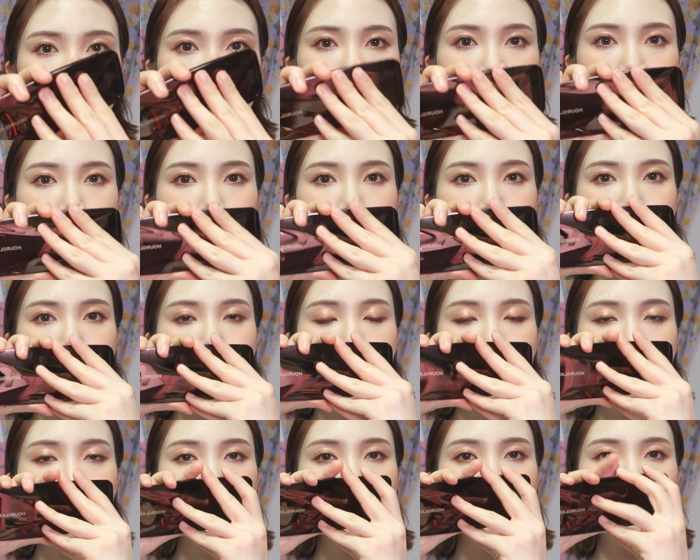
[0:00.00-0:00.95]
그다음에
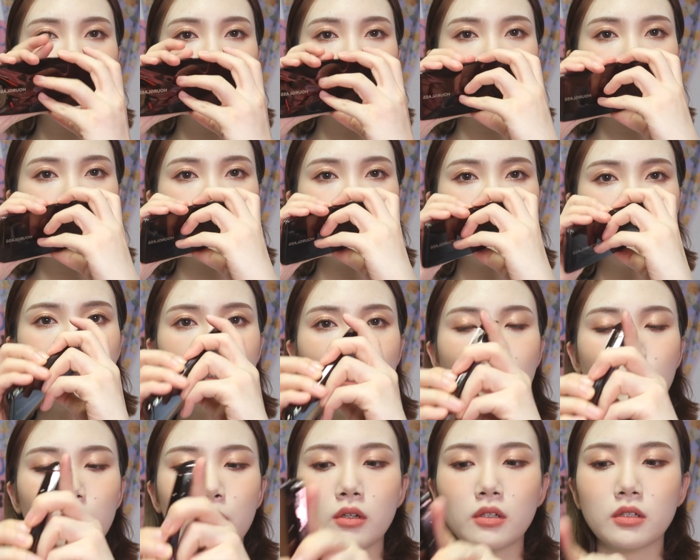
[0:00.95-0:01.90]
하이라이터는
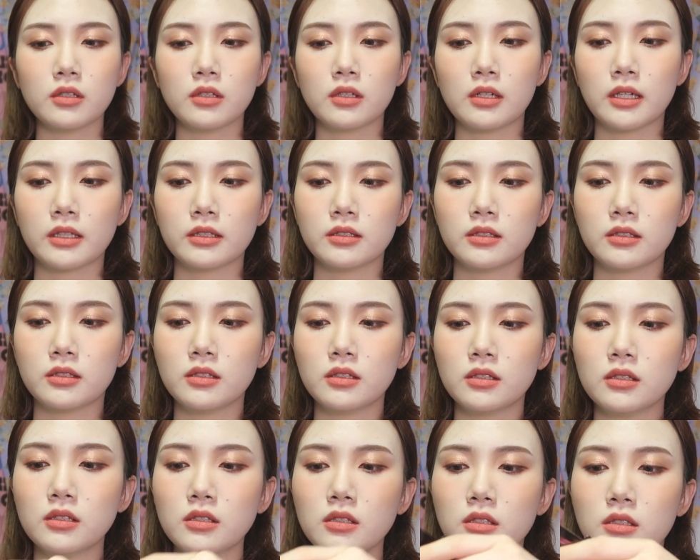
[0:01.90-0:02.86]

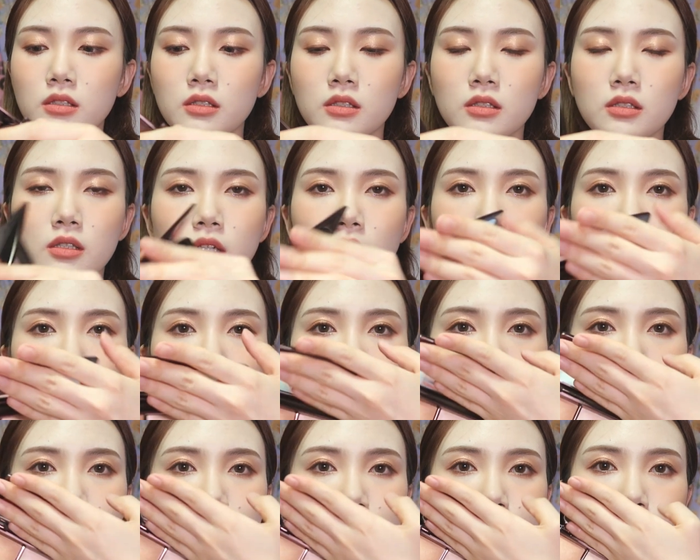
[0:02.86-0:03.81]
아워글라스
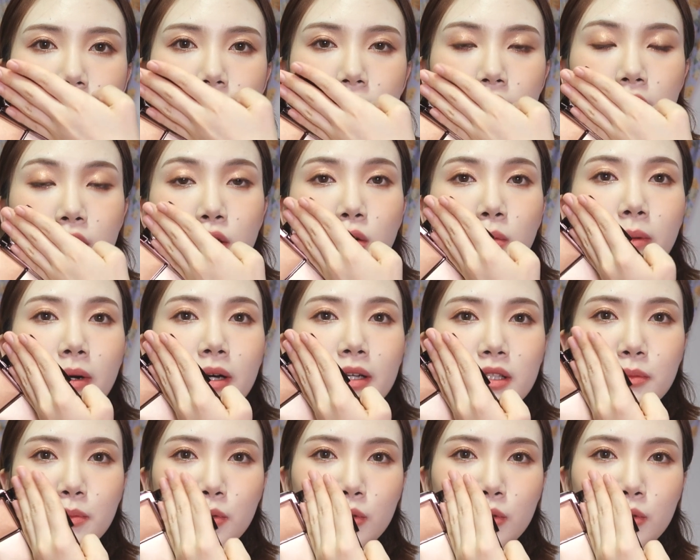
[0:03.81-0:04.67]
하이라이터인데 이거 많이